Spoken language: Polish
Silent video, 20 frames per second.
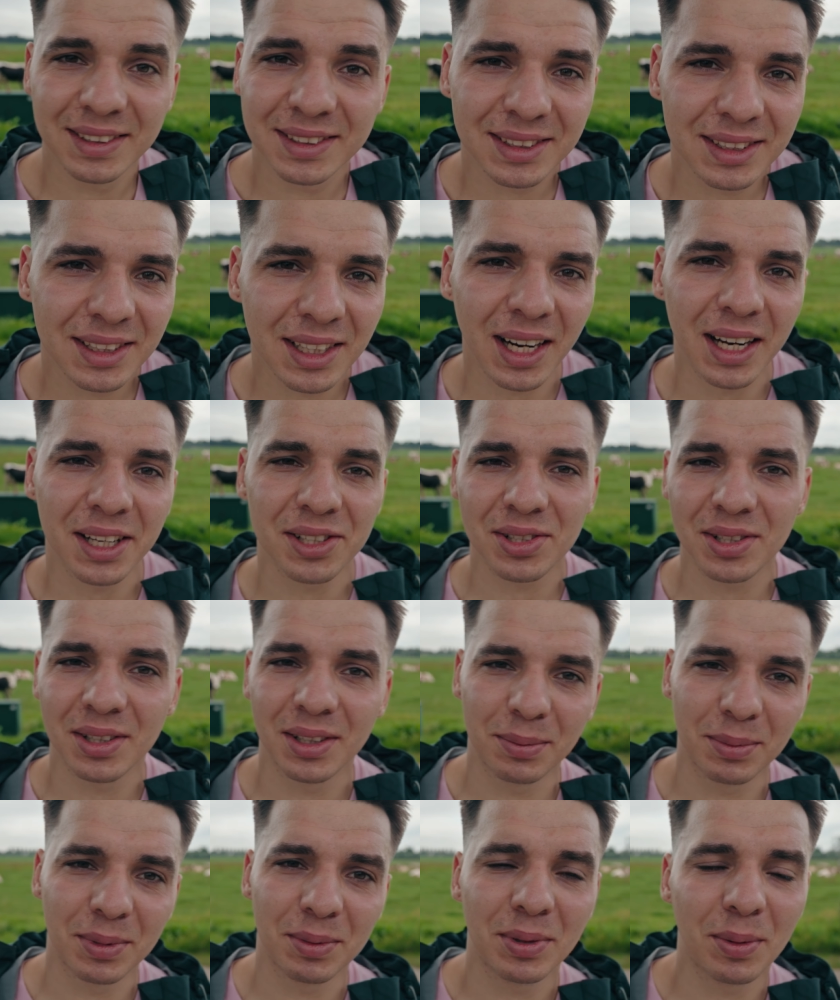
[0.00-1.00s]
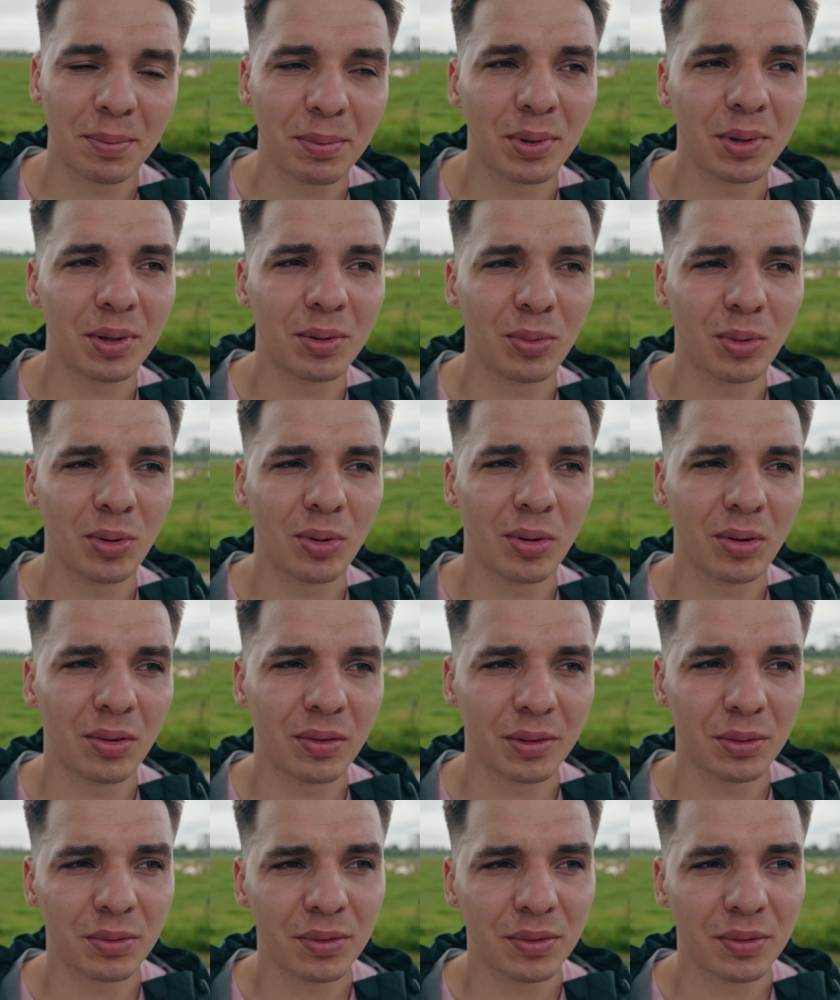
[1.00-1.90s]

Strasznie mi to poryło głowy.